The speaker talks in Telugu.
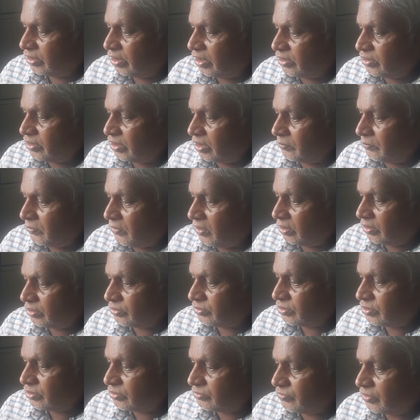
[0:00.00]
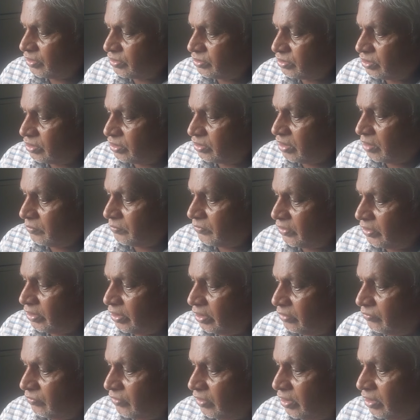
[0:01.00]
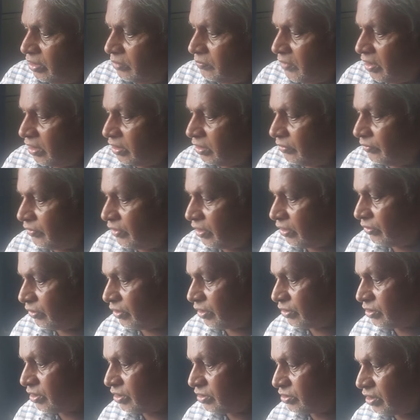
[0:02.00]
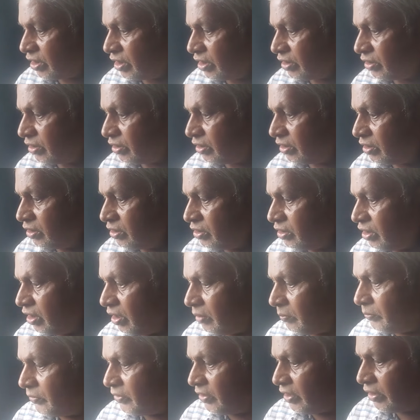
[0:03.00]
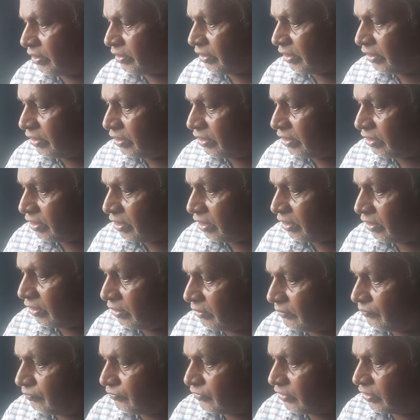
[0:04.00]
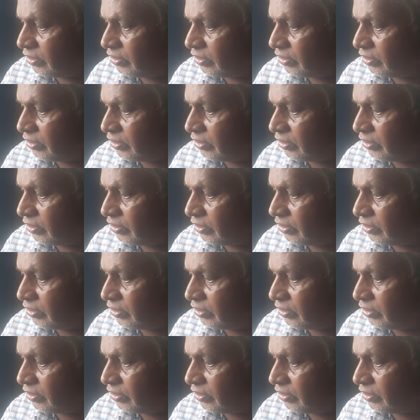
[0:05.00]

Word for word: గేదెల పాక చేసి తమ ఇళ్లకు వెళ్ళే మార్గం లేకుండా చేశారని బిఎన్ రెడ్డి నగర్